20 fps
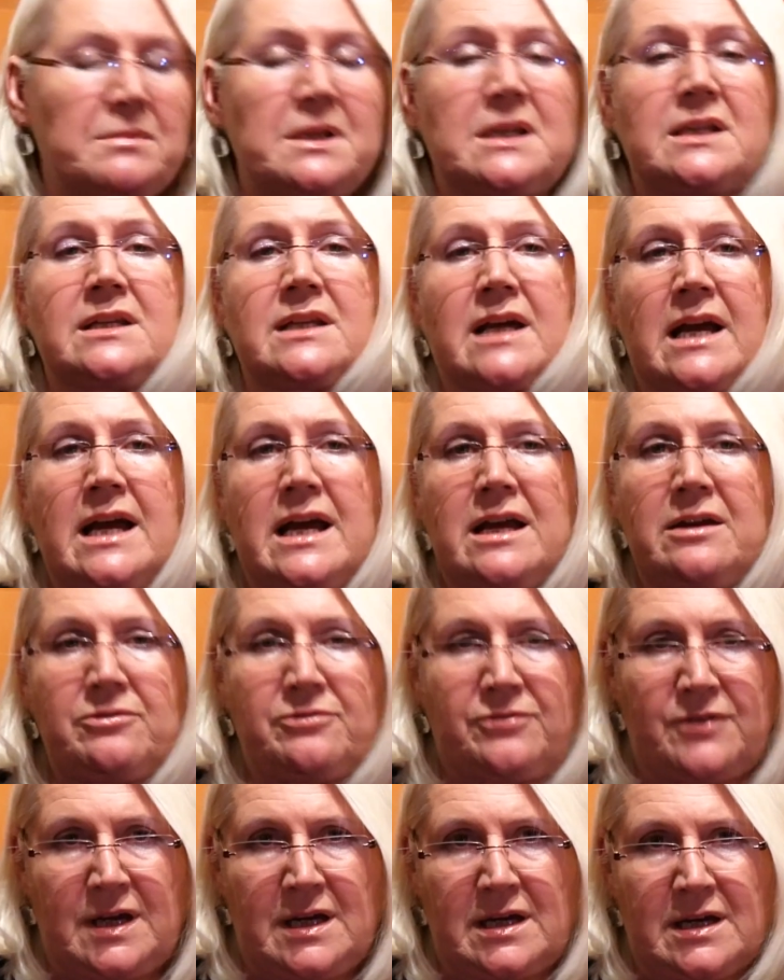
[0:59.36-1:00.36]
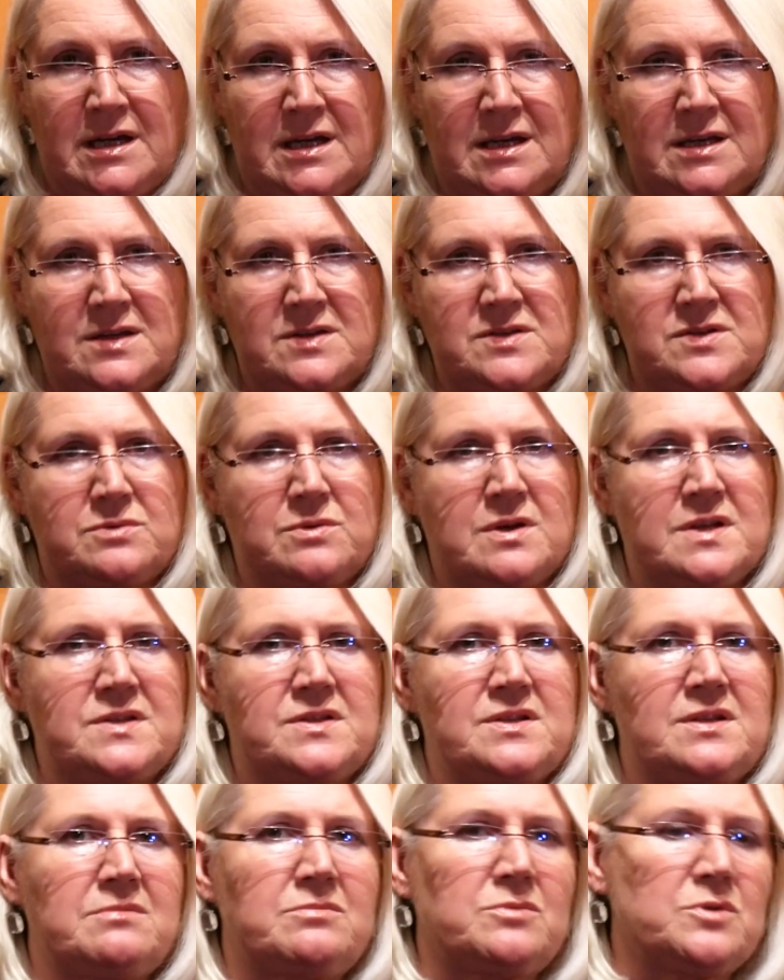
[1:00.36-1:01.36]
mit drei Fingern in das
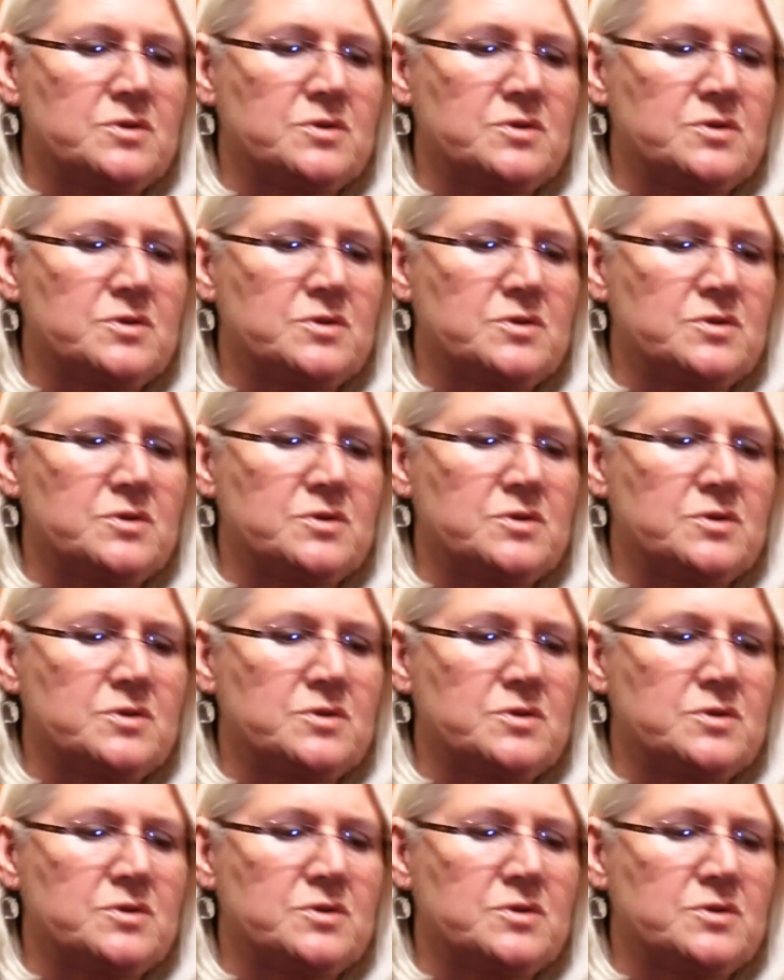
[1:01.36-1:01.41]
heiße